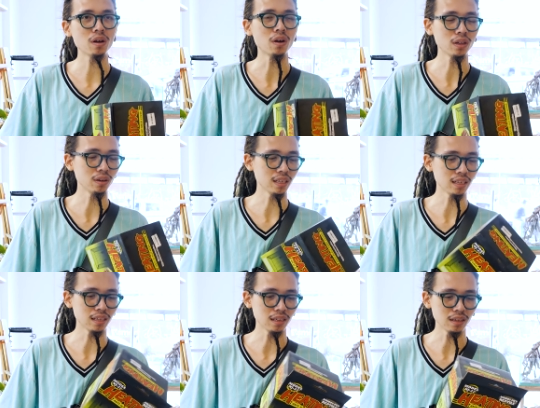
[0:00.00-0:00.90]
Quốc có thôi thì
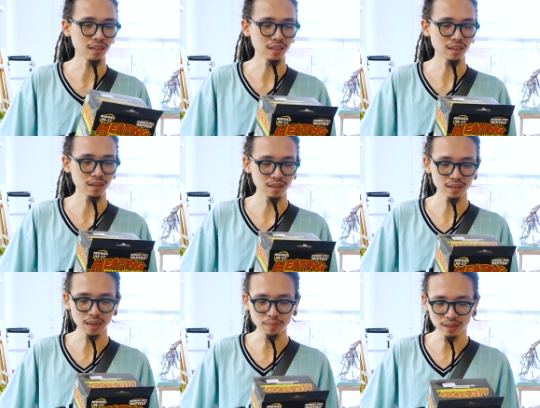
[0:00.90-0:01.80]

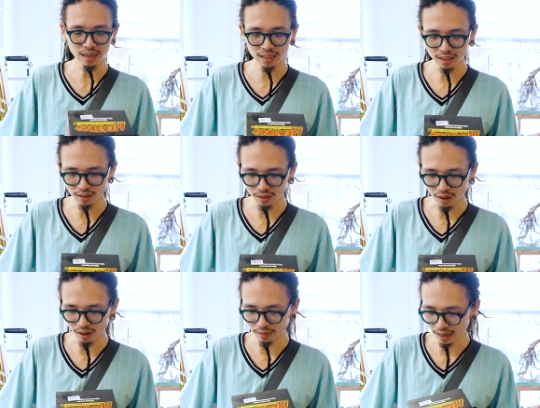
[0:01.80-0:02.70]
nhập những thứ cũng
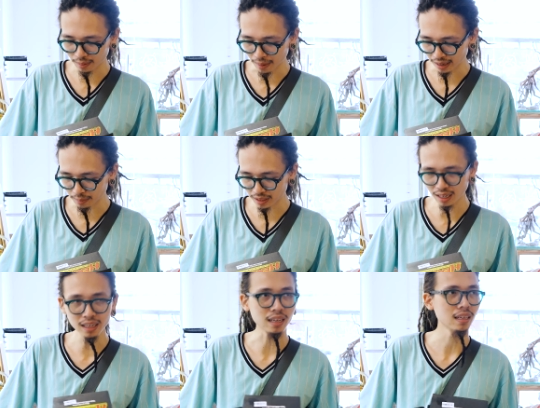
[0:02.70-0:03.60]
khó, đây bán 150.
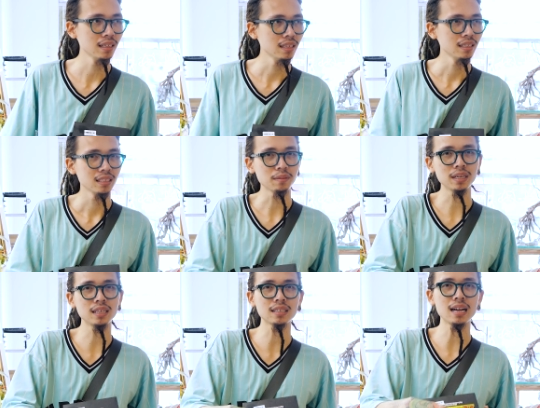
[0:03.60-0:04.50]
150
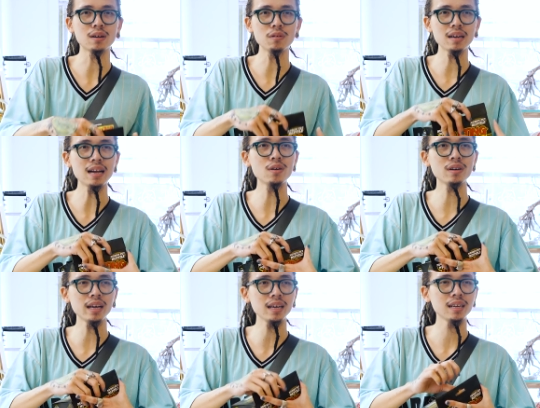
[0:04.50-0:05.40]
thực ra là cũng khá là ok.
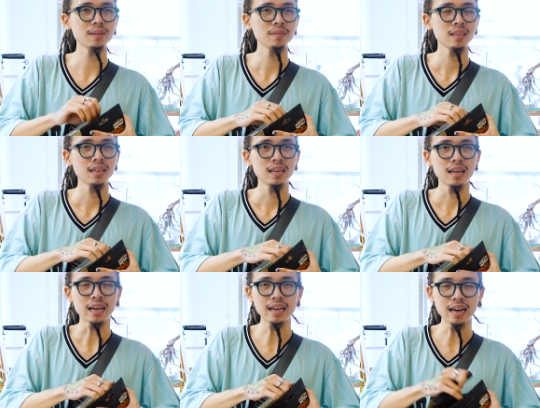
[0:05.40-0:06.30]

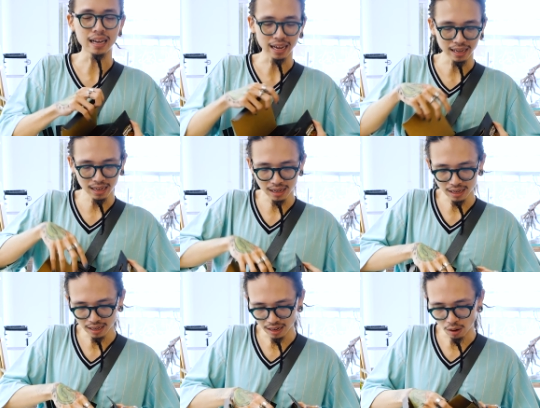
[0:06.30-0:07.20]
Cái này là cái
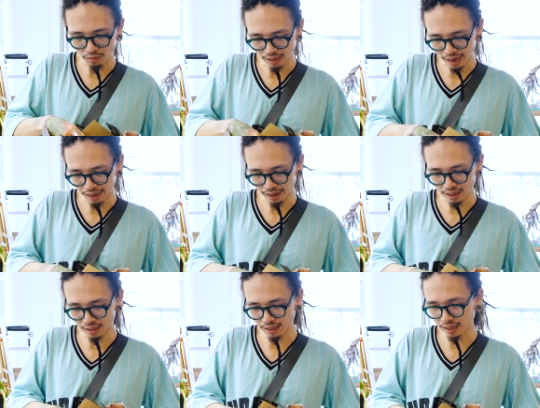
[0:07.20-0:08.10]
lồng để đựng
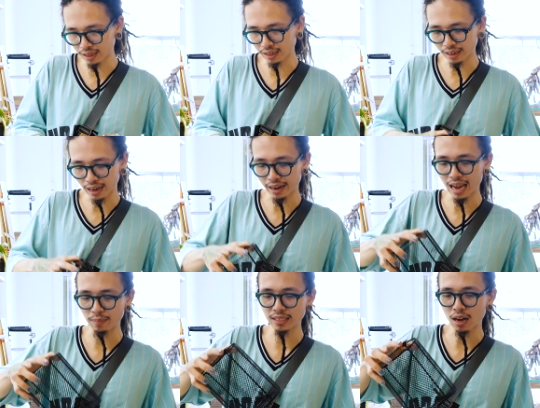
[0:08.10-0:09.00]
để đèn
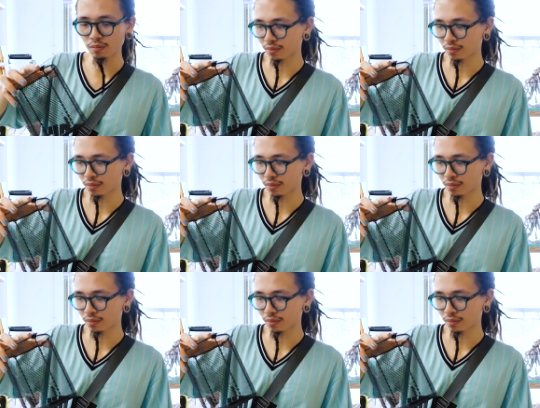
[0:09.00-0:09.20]
bên trong.